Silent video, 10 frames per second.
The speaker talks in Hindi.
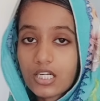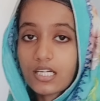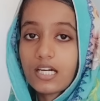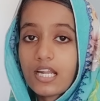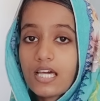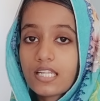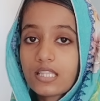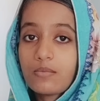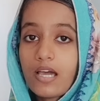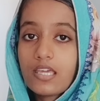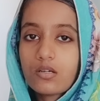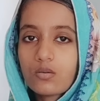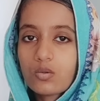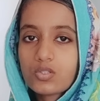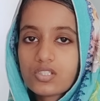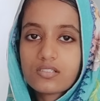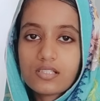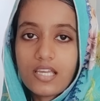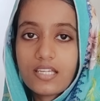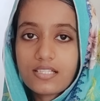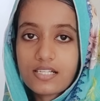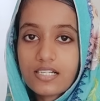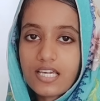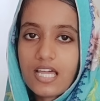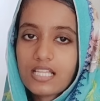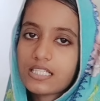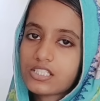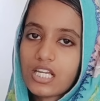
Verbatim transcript: चक्कर आ रहे थे भाई को कुछ सही नज़र नहीं आ रहा था